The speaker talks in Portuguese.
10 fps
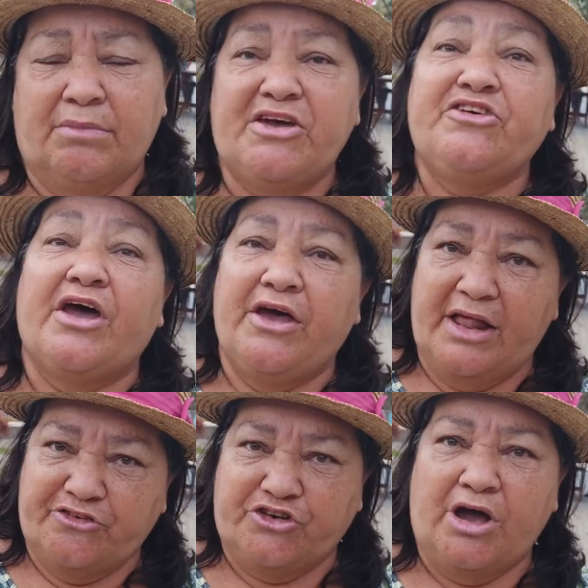Mas é,
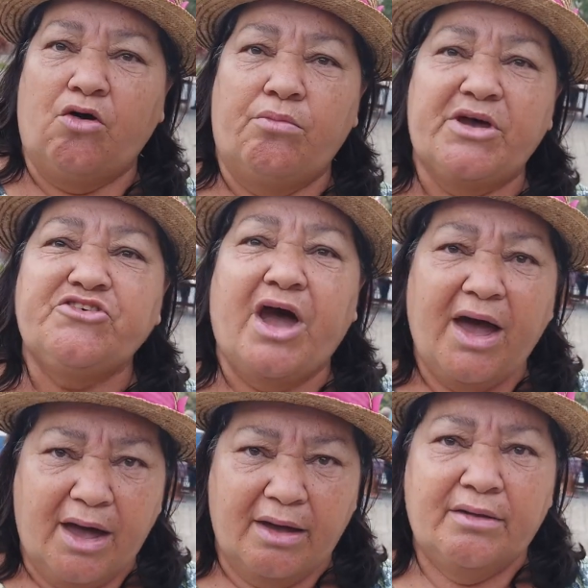ele tinha uma já
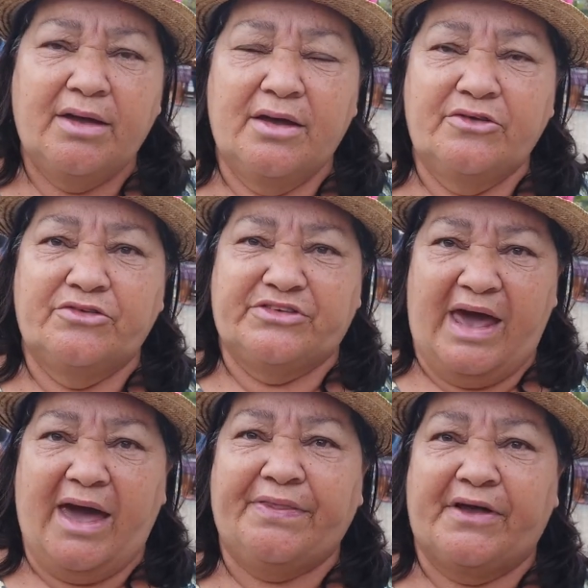
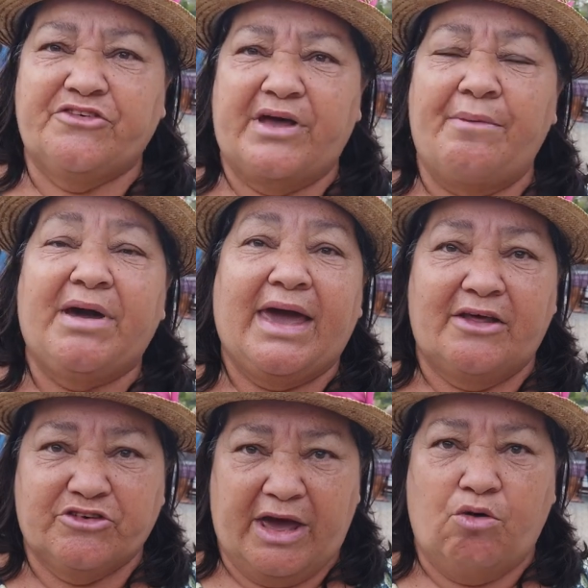certas, sabe?
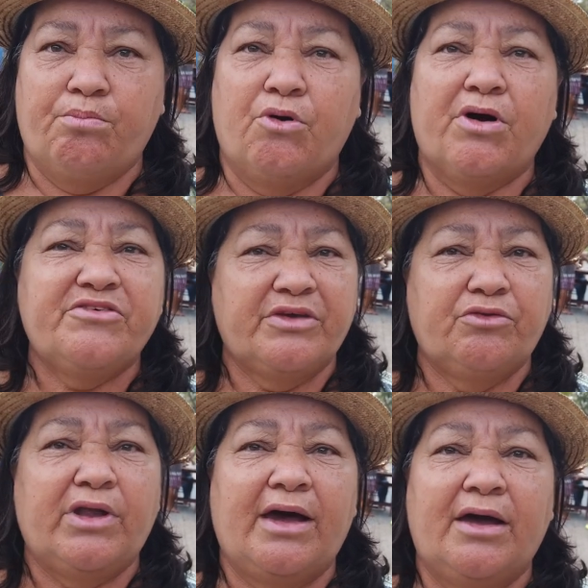Aquelas que eram boas. E
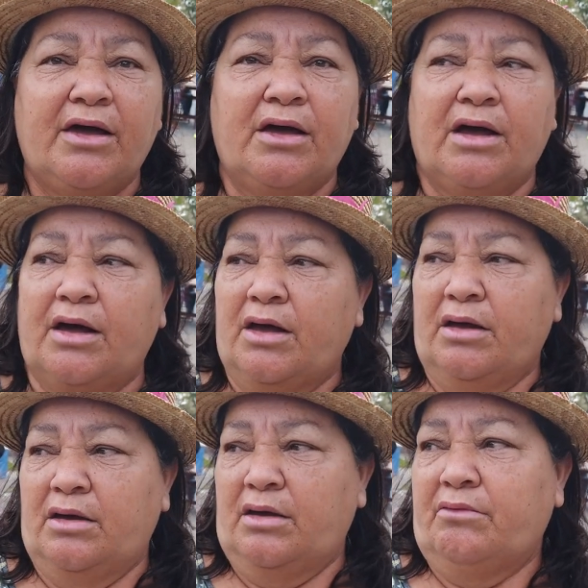Quantas pessoas,
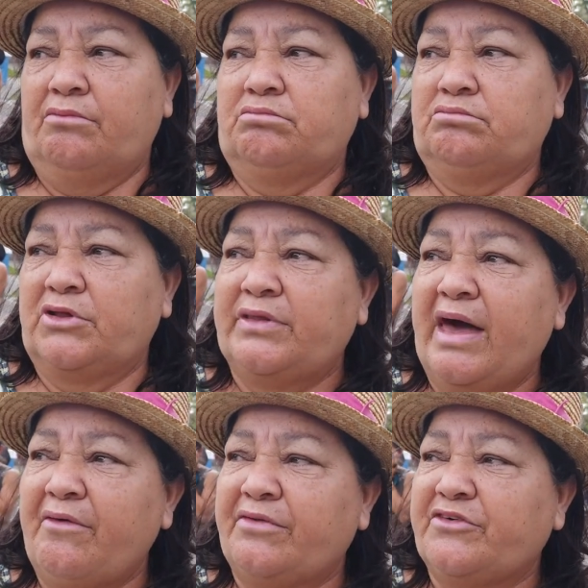mais é, de,
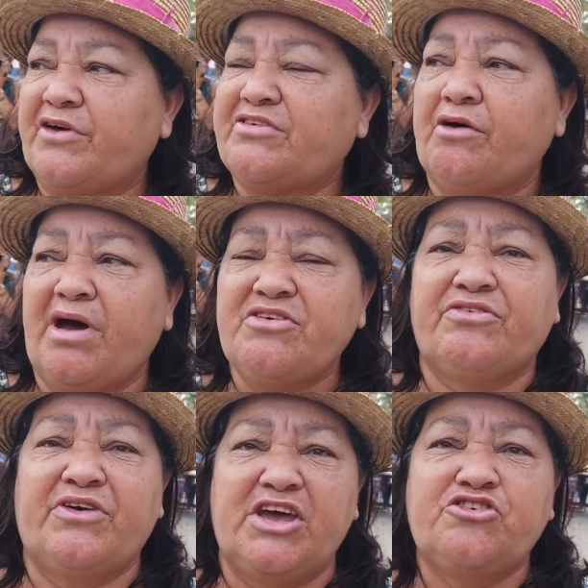né? Devia ser
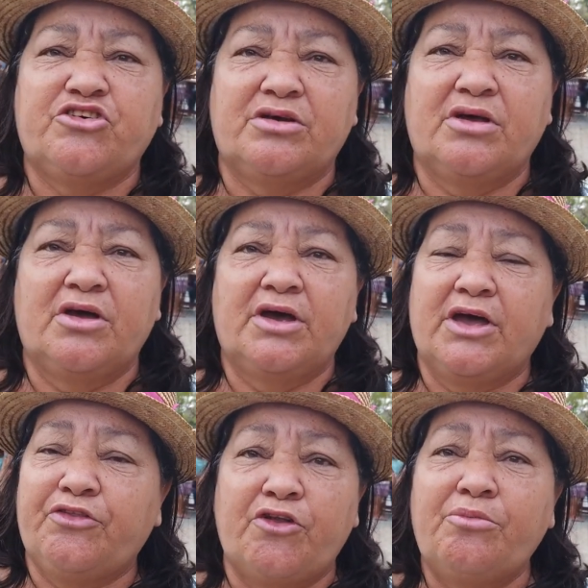umas 20.
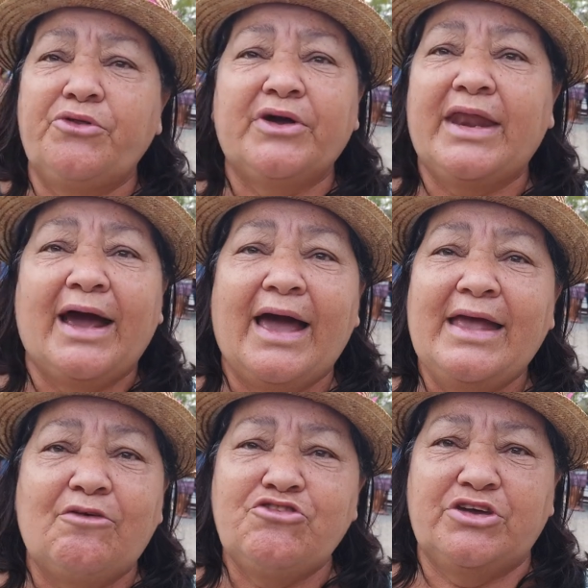Que todo mundo queria
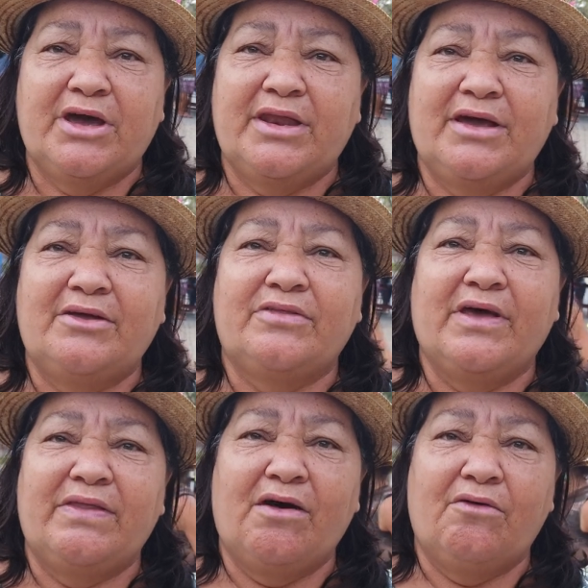ganhar um dinheirinho,
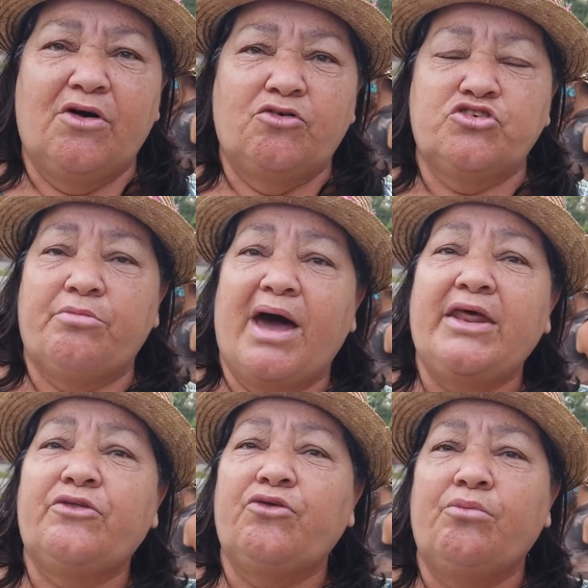entendeu? Os
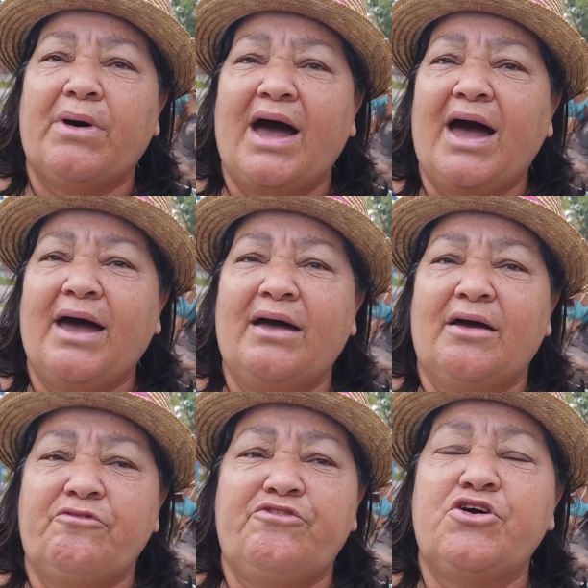maridos no mar,
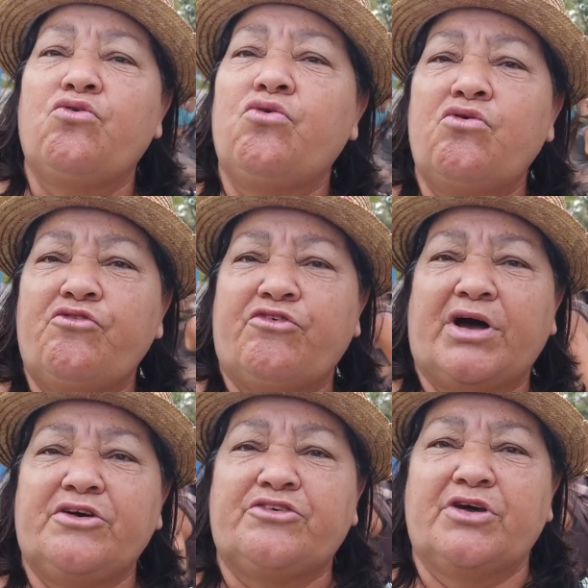
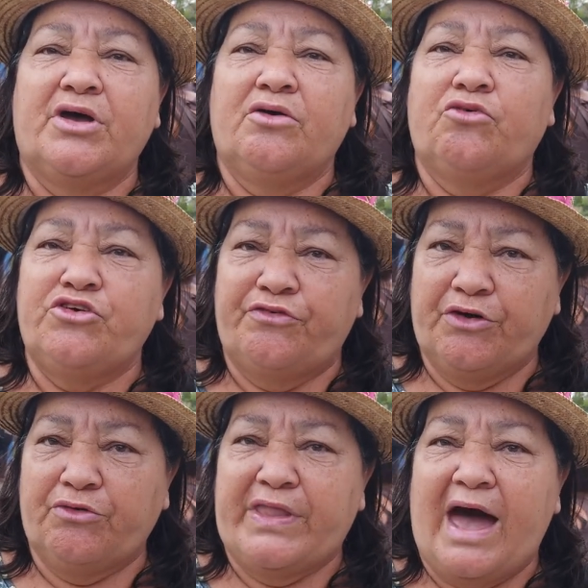viúvas, com
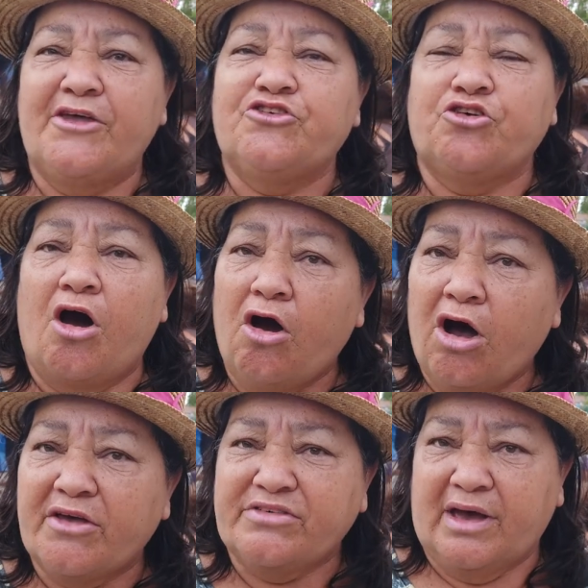dificuldade, só
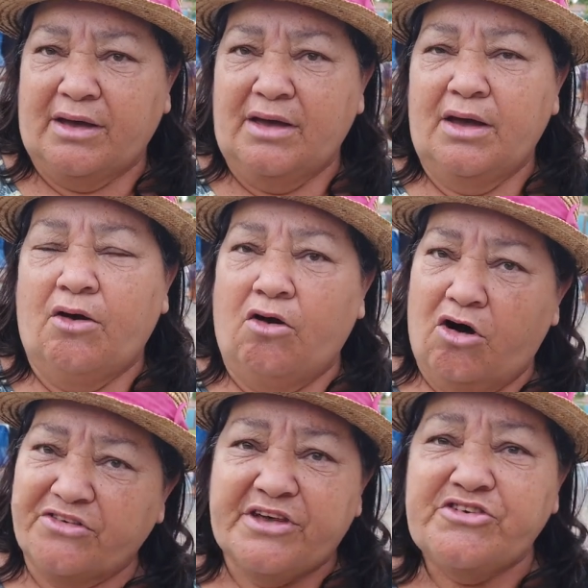roça.
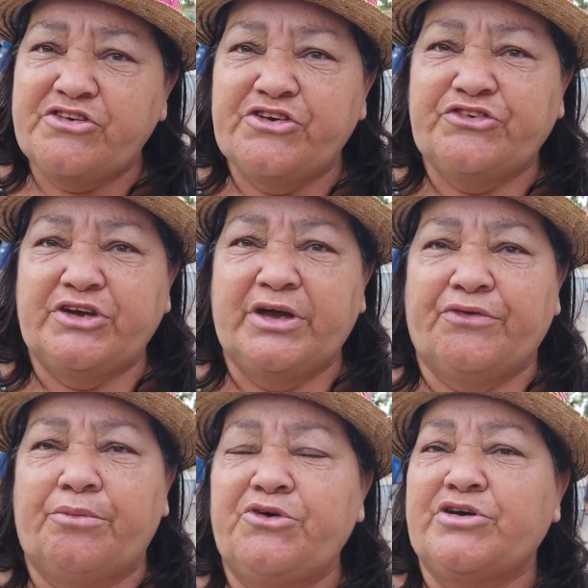Roça a gente
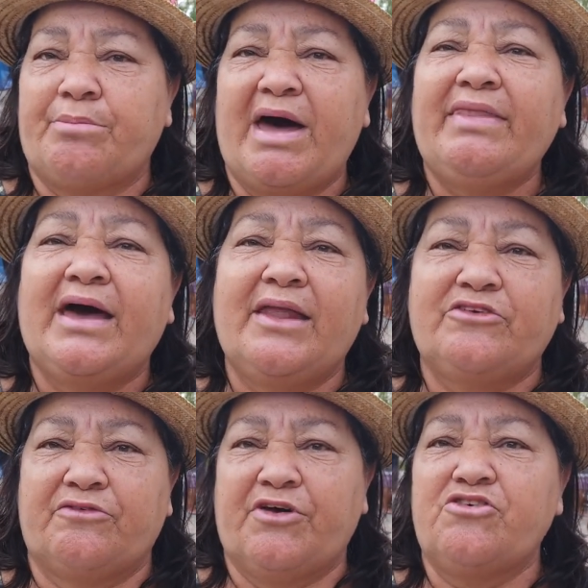tinha, todo mundo tinha
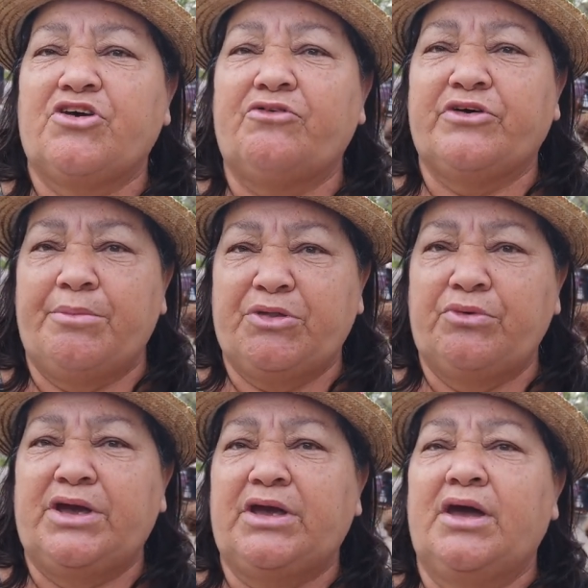banana, tinha feijão, tinha
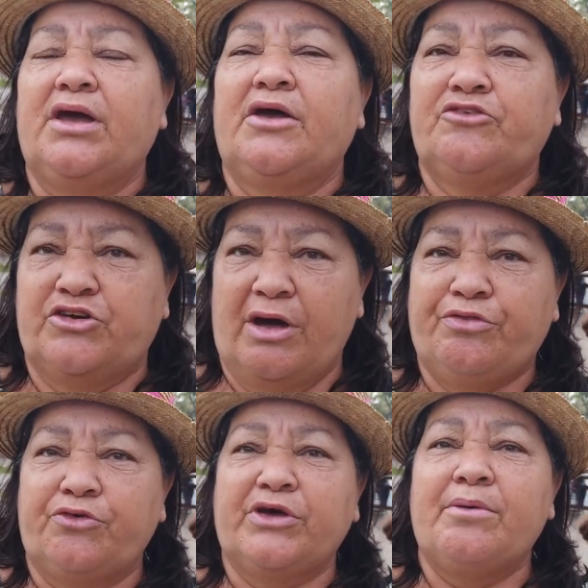amendoim, tinha
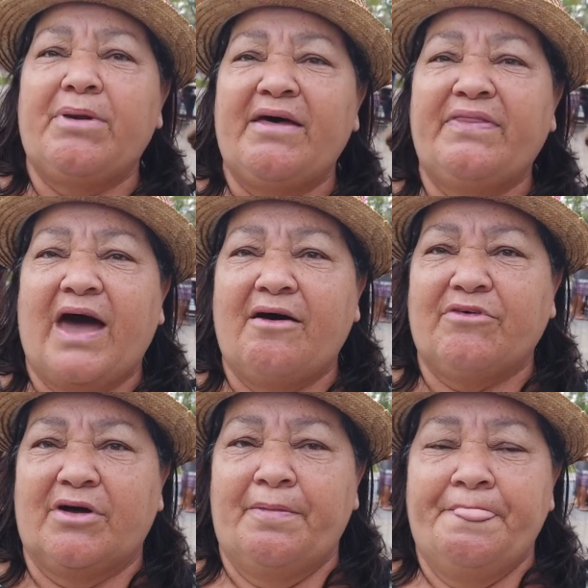tudo que
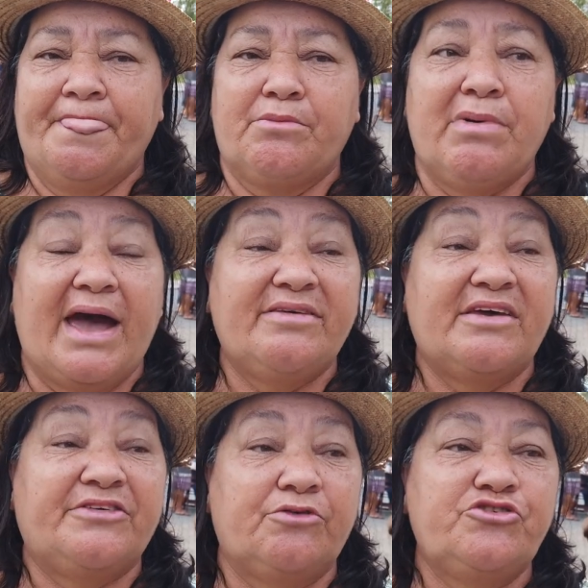plantava. Mas
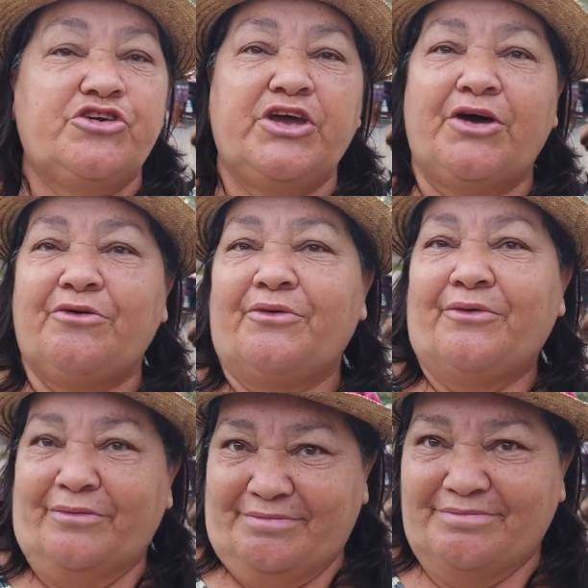assim, um
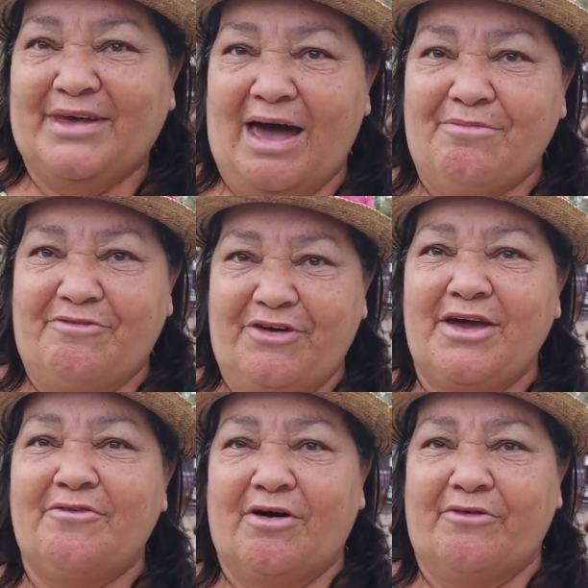dinheiro, sabe,
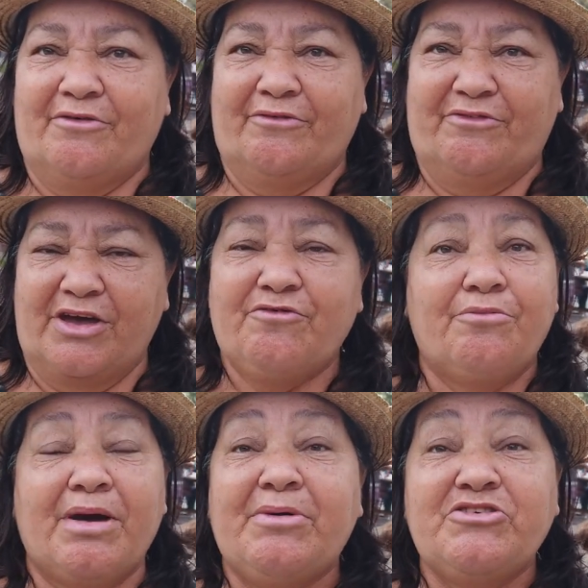vivo,
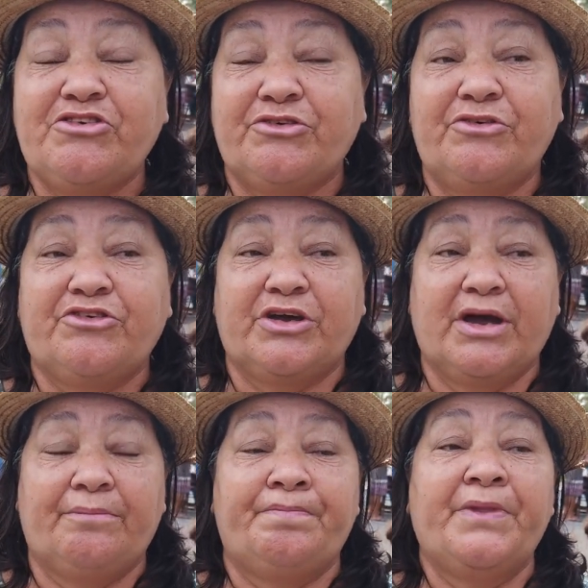vivo mesmo a gente não
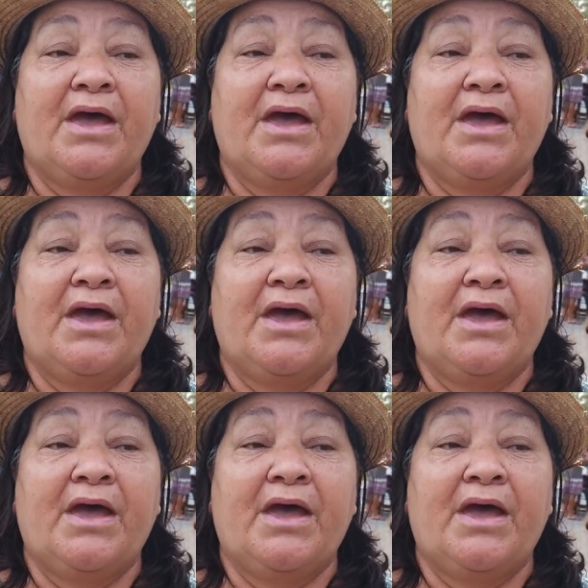tinha.